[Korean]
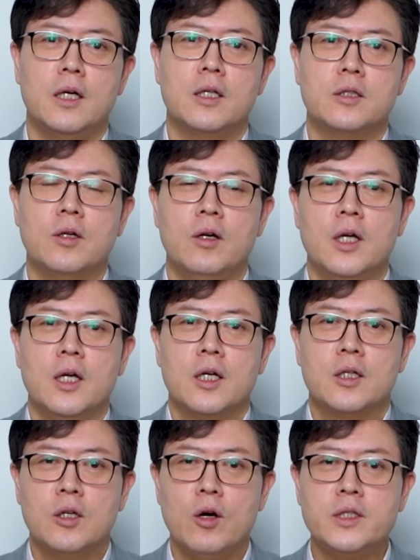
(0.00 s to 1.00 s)
그래서
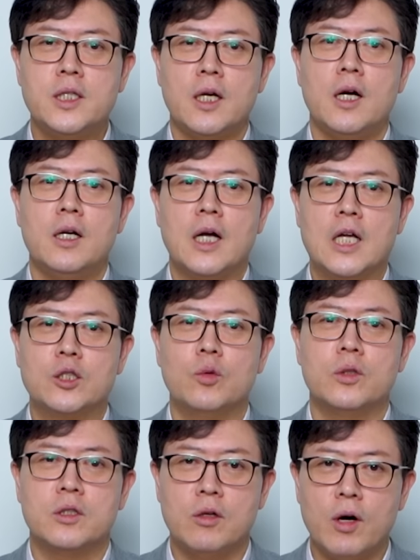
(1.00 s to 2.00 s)
그런 생각을
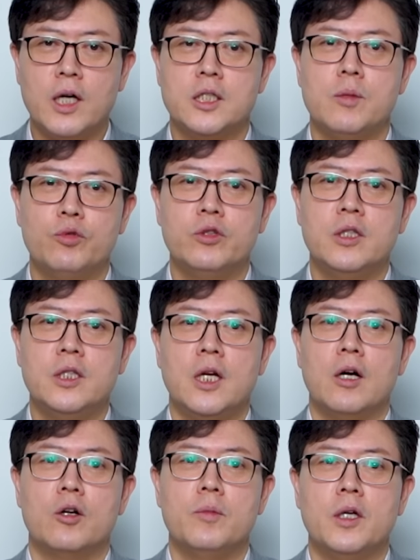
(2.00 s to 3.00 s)
가지고 들어가실
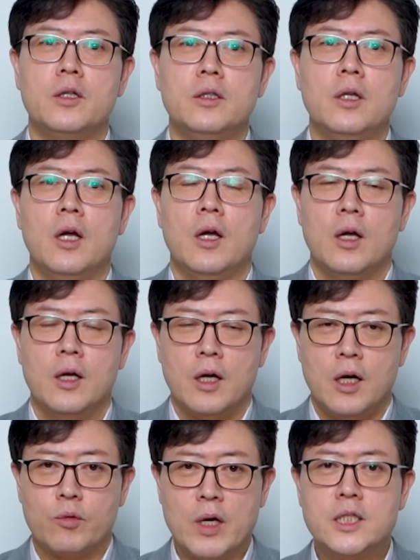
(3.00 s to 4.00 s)
분들이라 그러면은
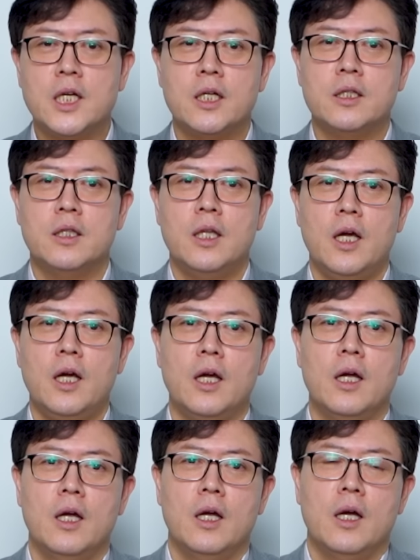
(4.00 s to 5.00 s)

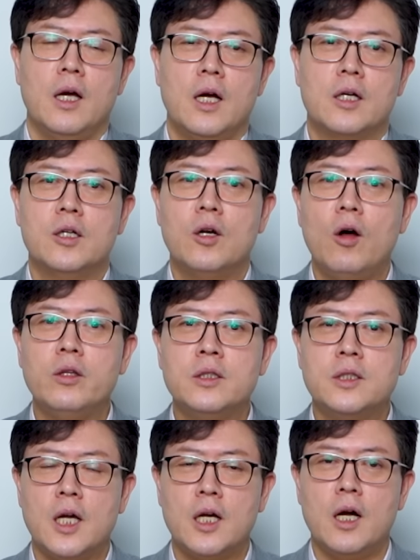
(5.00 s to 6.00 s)
괜찮은데
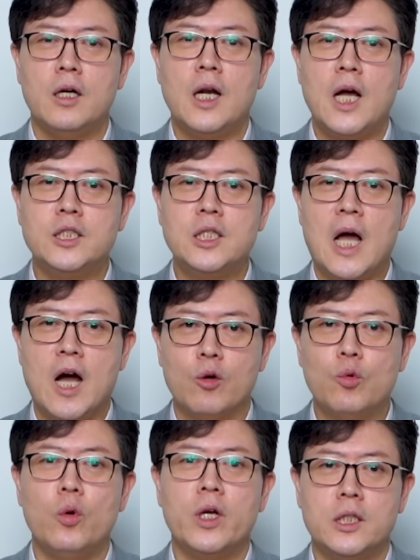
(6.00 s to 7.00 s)
그런 생각을 하지
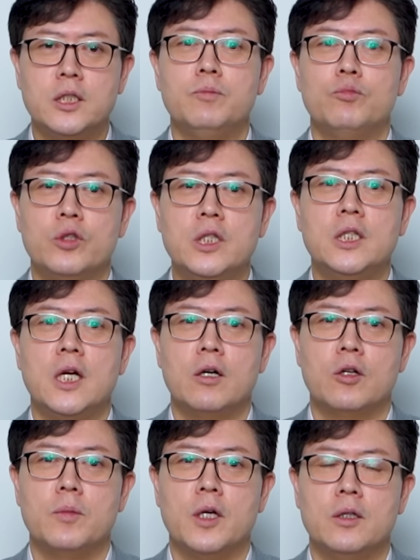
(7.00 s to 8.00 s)
않고 계신 분이라
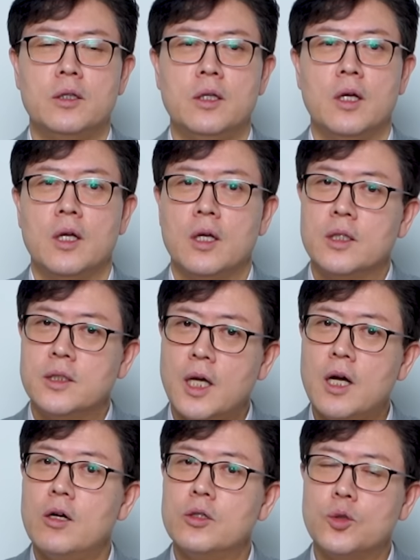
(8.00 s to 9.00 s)
그러면은
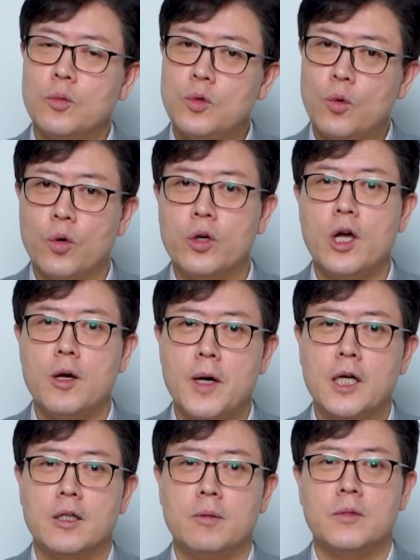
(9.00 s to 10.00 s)
생각을 좀 더 고려해
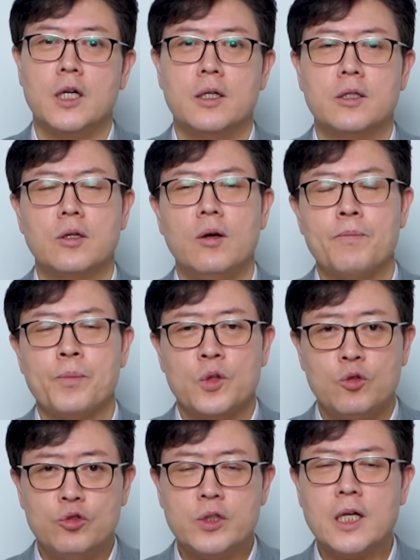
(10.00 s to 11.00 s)
봐야 됩니다. 그래서
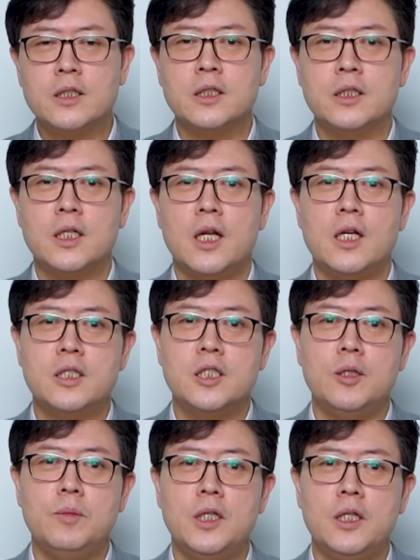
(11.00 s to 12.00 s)
유상증자나
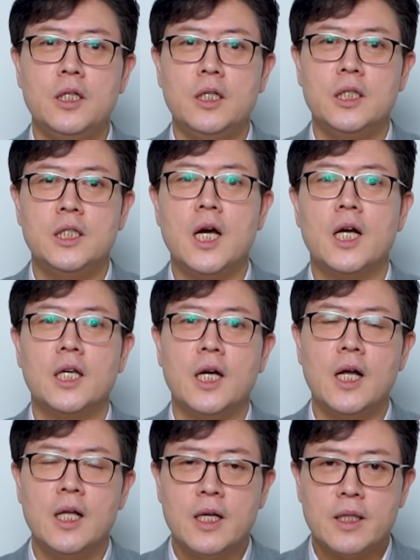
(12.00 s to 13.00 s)
CB
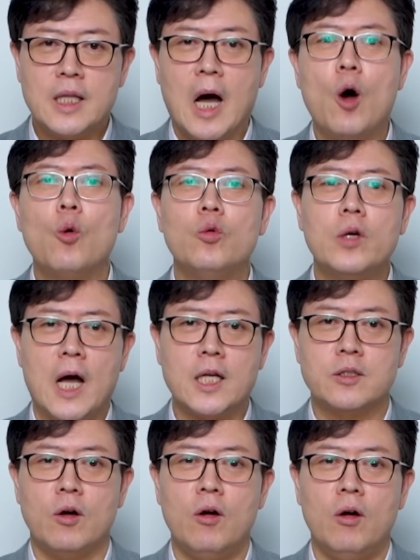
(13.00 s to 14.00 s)
이야기가 나오고
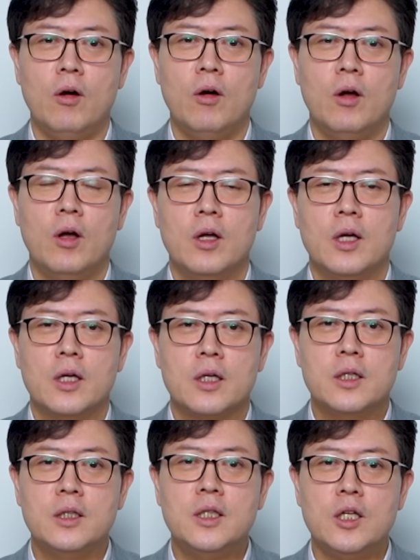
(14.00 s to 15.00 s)
나서
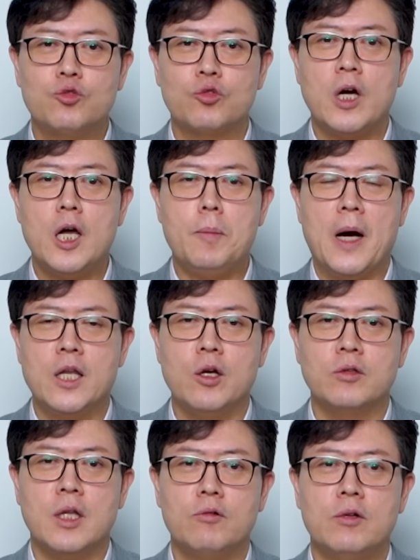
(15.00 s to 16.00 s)
그때 주가에
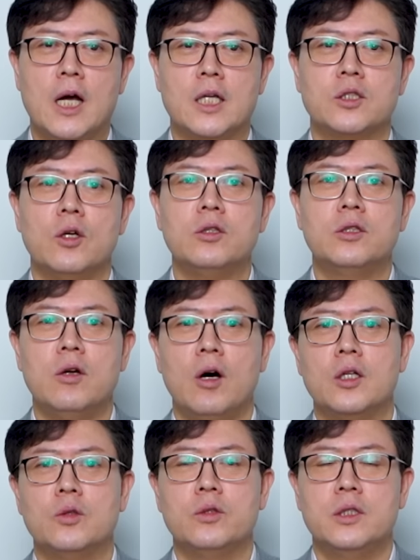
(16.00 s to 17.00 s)
반영되고 나서
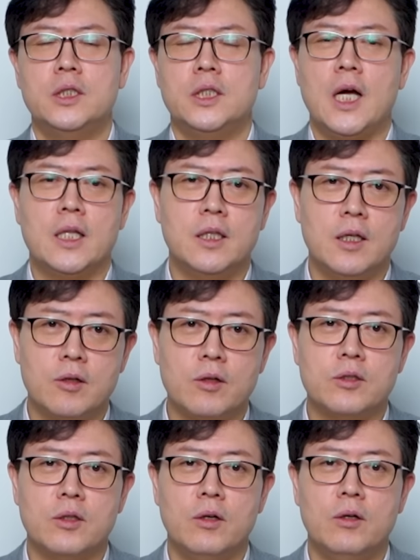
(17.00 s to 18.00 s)
들어가도 늦지 않다는
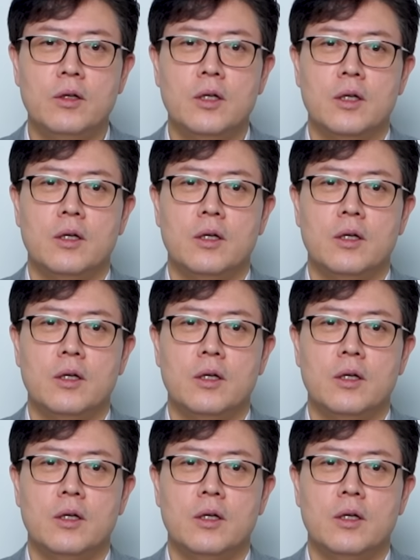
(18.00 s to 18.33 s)
거죠.